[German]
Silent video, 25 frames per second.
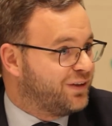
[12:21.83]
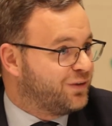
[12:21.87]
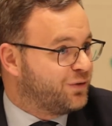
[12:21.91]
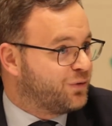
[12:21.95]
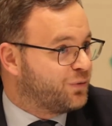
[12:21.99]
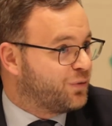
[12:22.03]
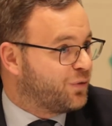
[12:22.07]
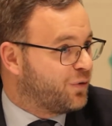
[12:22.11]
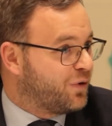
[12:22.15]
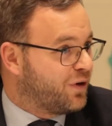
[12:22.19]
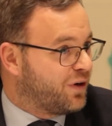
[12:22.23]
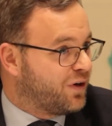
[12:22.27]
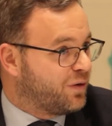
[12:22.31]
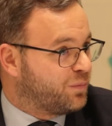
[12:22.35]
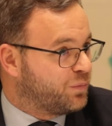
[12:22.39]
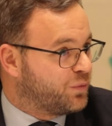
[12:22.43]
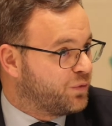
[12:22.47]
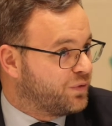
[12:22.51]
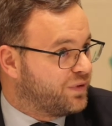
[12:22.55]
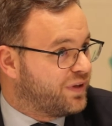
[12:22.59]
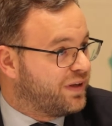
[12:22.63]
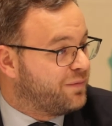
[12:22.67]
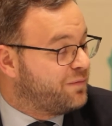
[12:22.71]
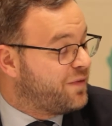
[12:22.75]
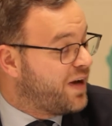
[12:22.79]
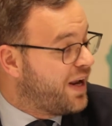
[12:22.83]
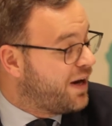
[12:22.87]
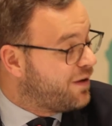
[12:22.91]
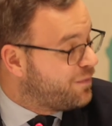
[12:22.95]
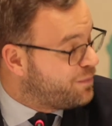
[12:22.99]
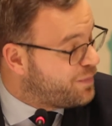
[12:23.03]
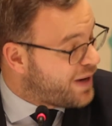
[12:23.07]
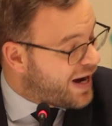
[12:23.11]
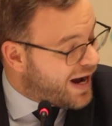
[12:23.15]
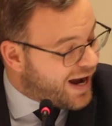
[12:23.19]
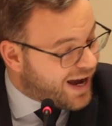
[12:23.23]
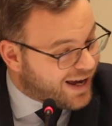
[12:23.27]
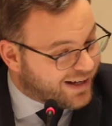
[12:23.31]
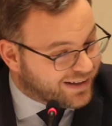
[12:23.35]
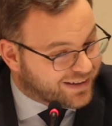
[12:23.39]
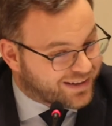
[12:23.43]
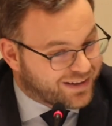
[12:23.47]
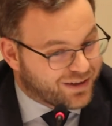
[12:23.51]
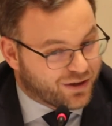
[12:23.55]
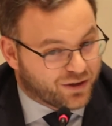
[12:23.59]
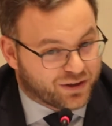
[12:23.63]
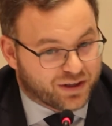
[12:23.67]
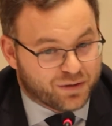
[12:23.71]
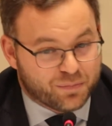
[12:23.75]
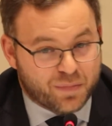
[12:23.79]
Logik, also
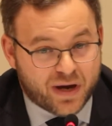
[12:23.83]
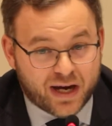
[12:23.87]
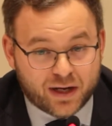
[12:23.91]
Gedanken.